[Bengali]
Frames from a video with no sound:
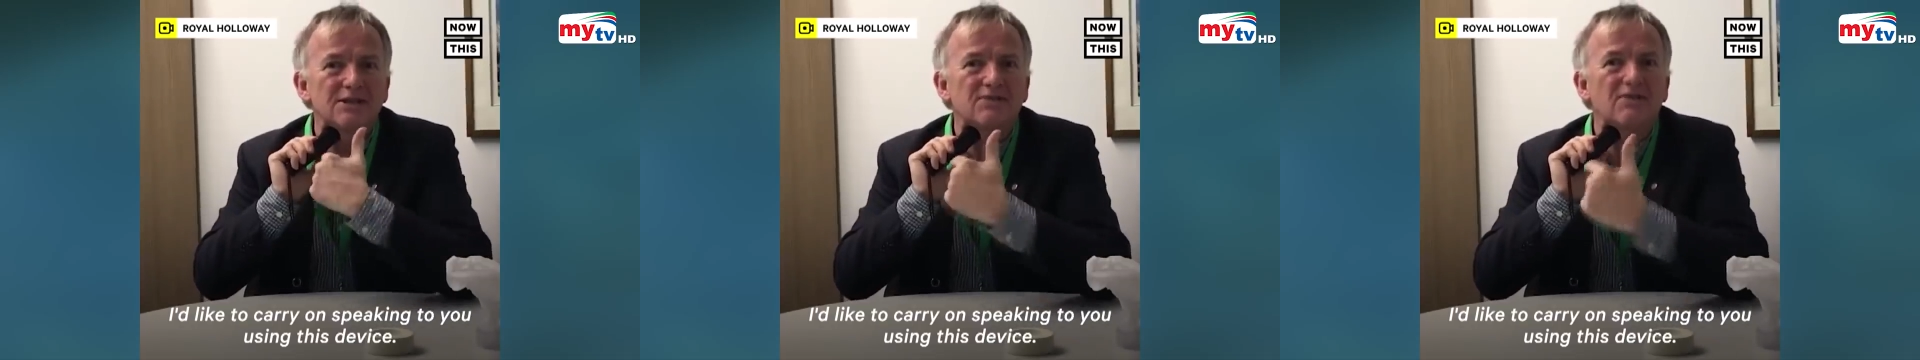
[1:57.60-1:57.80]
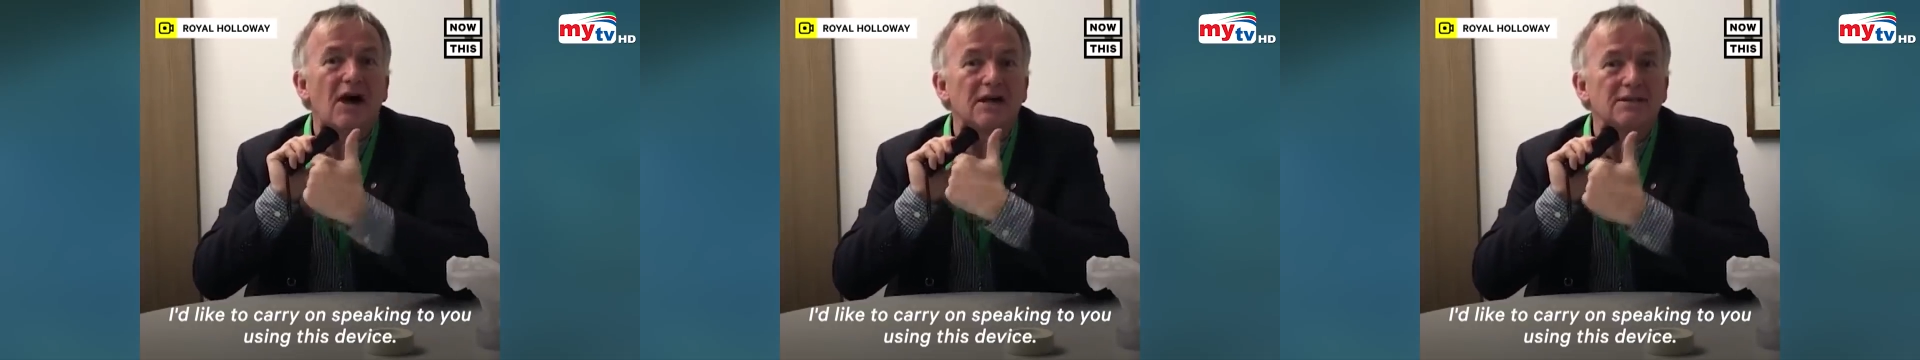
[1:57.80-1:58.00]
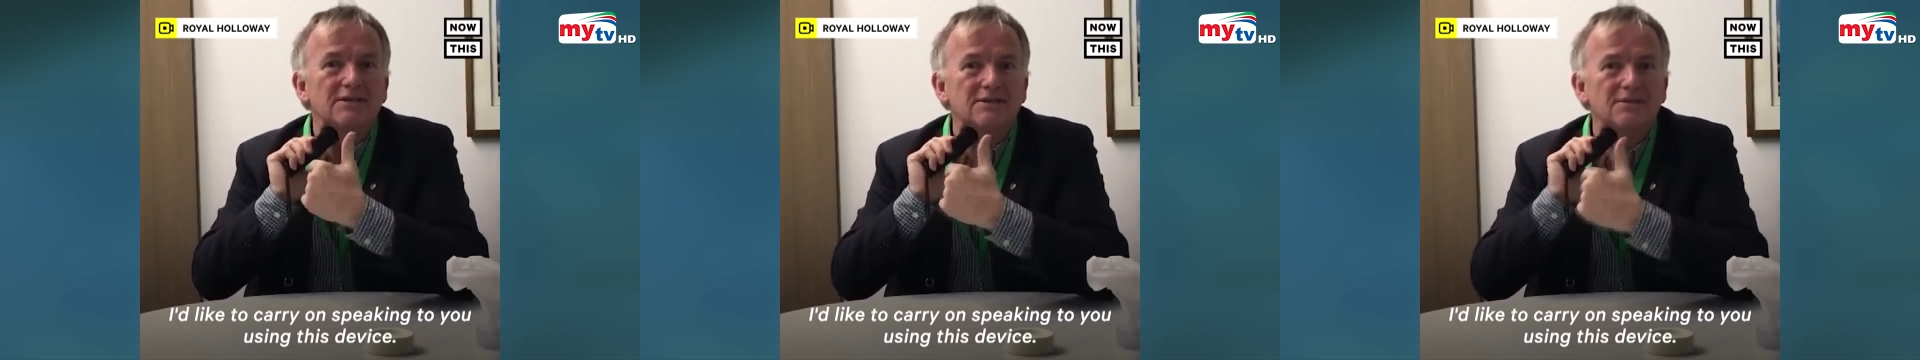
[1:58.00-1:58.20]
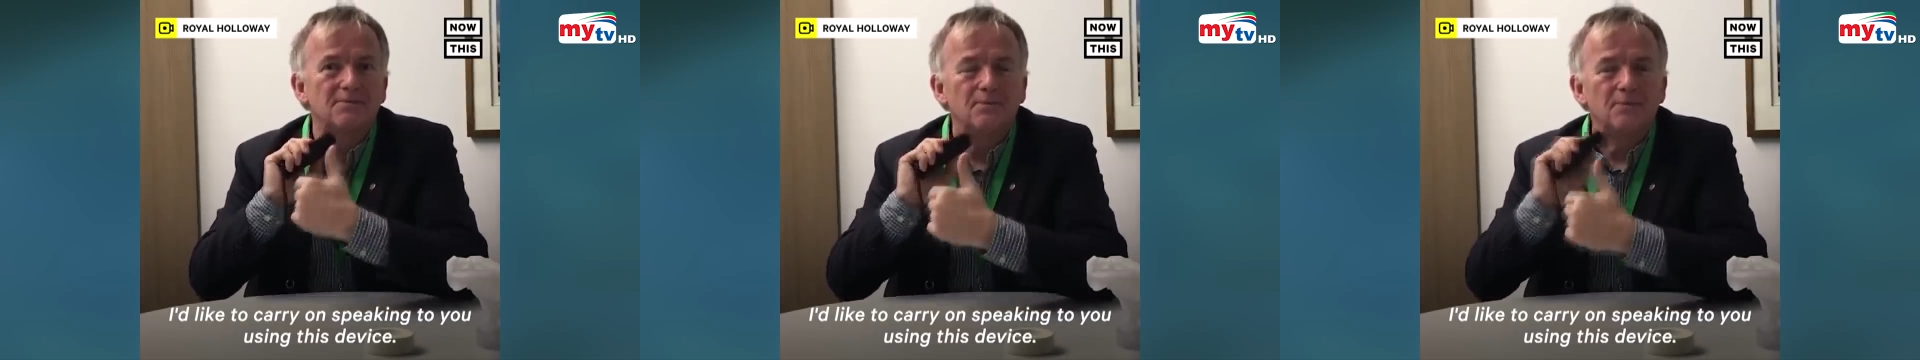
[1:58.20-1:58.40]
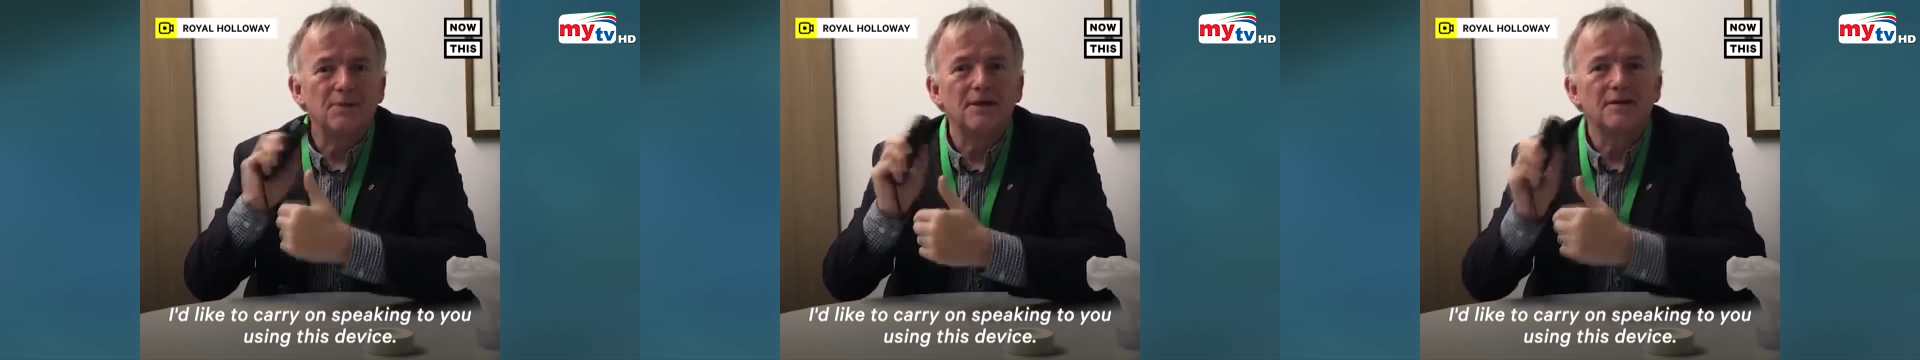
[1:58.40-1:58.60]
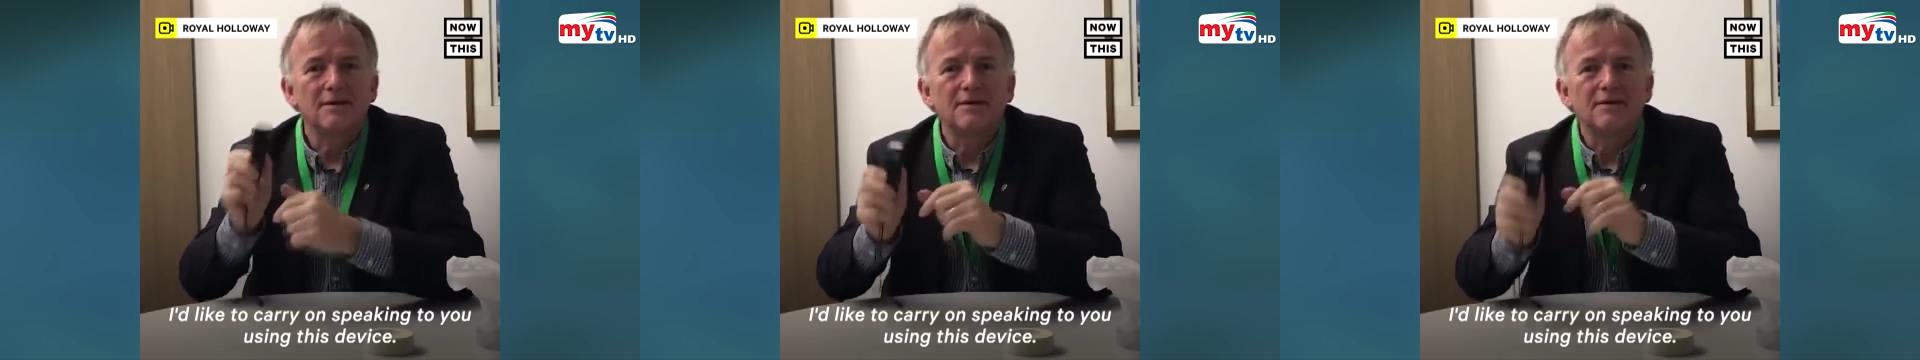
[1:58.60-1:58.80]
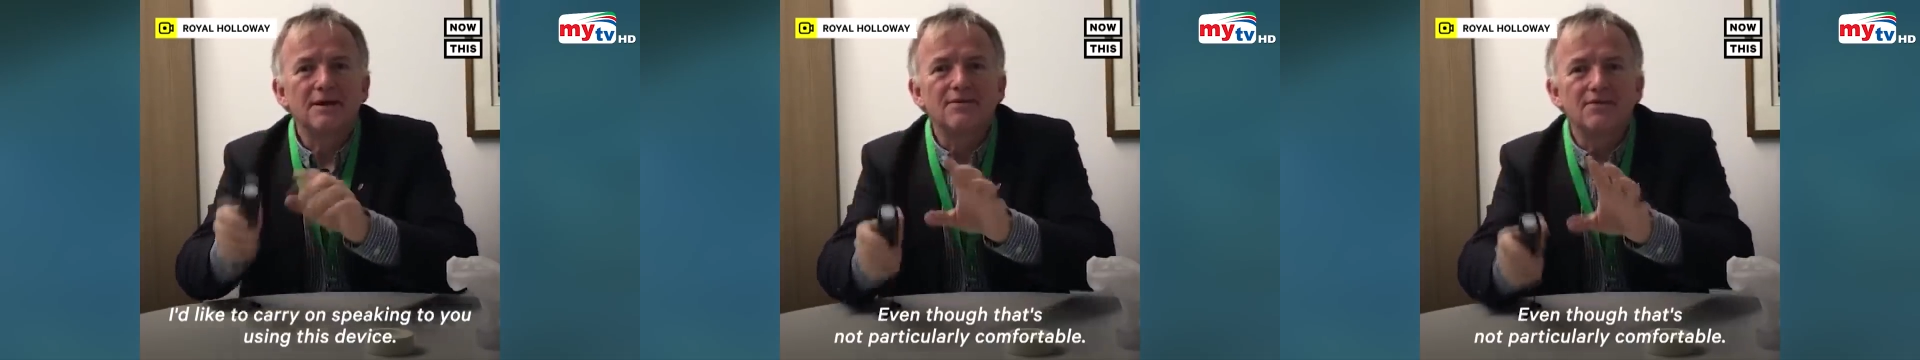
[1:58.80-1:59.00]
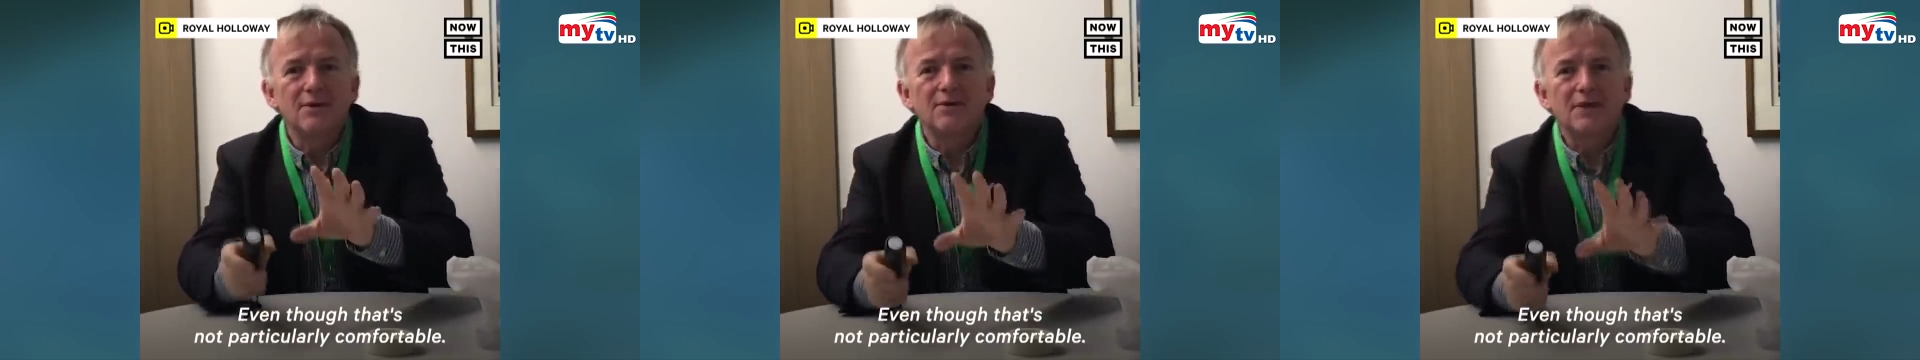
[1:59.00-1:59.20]
কি আর কেমন শোনা
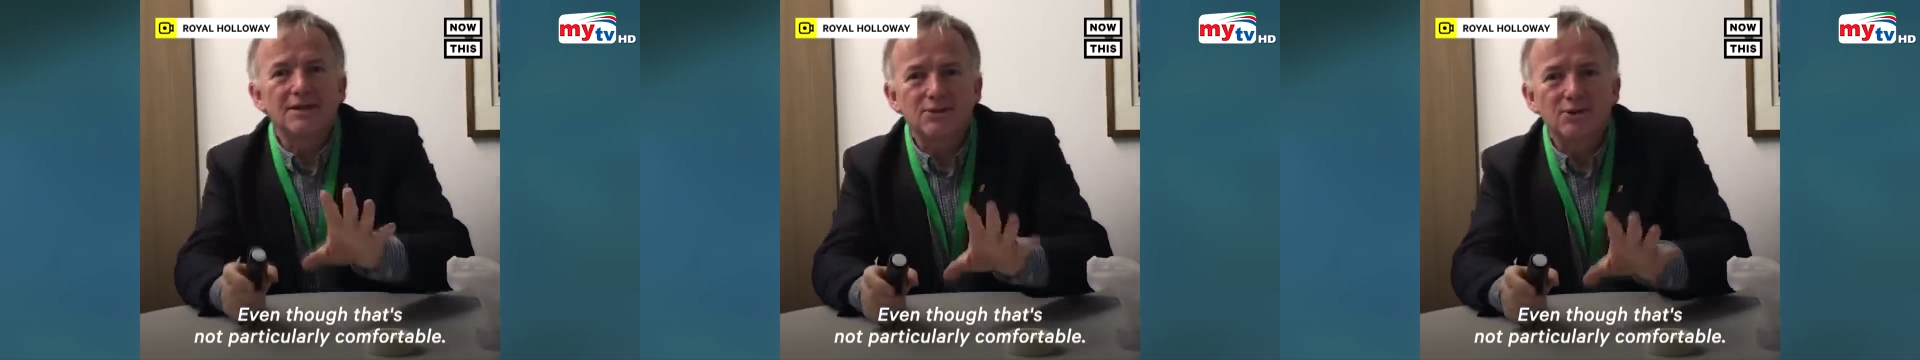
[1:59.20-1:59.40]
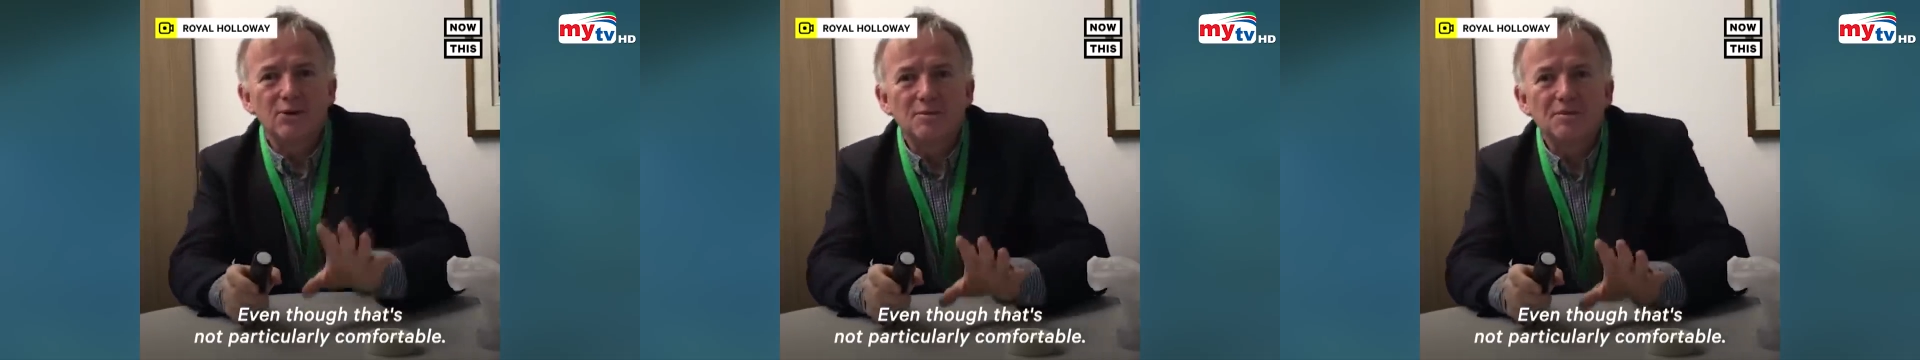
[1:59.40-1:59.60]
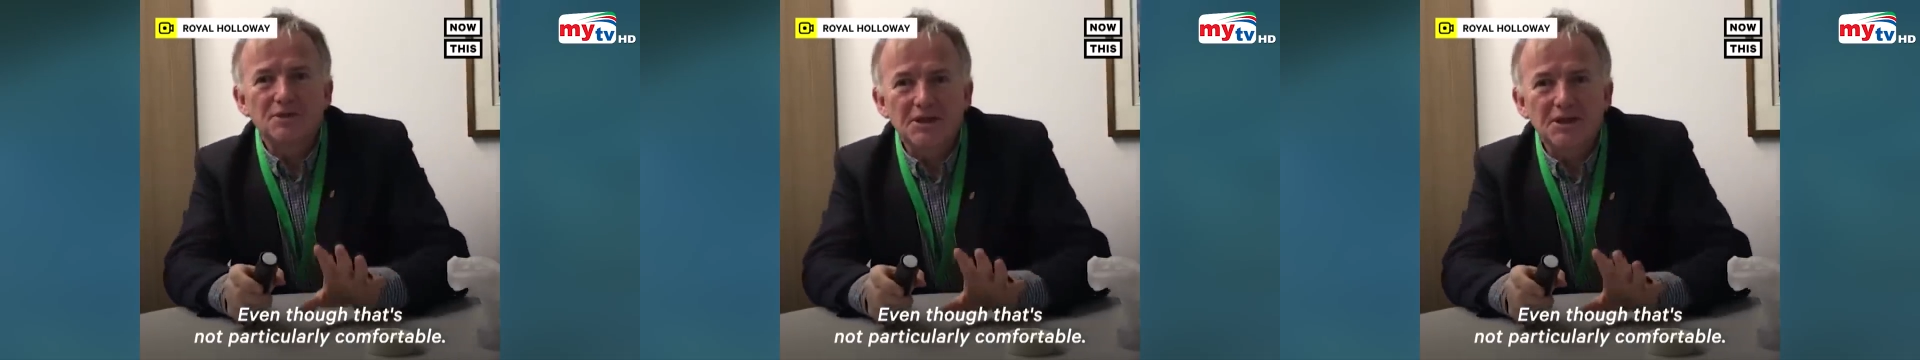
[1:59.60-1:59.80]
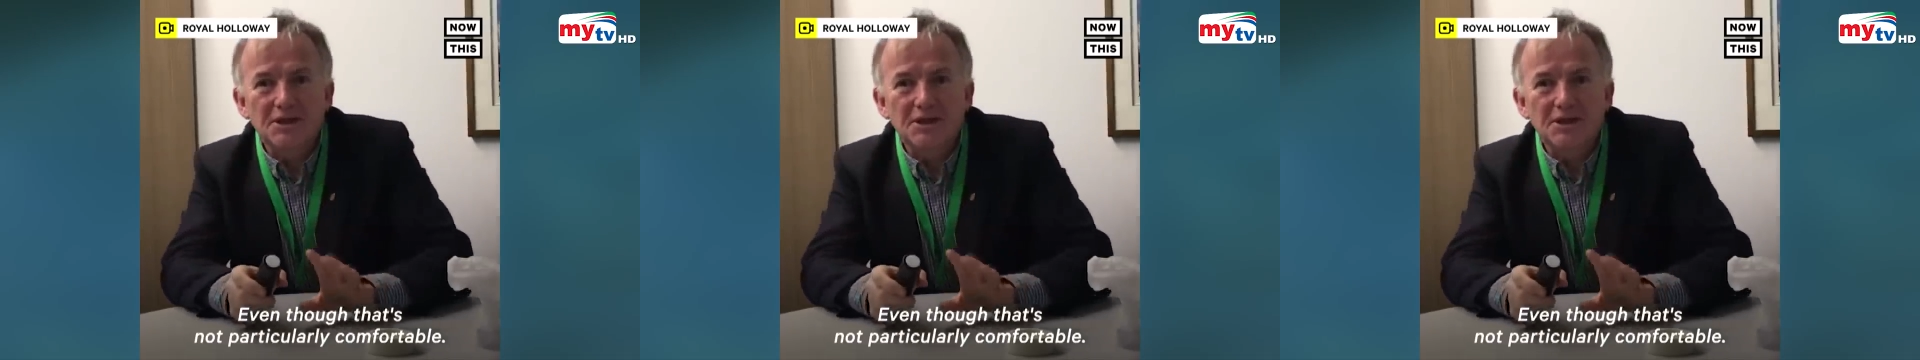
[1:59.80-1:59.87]
গিয়েছিল সে কণ্ঠস্বরে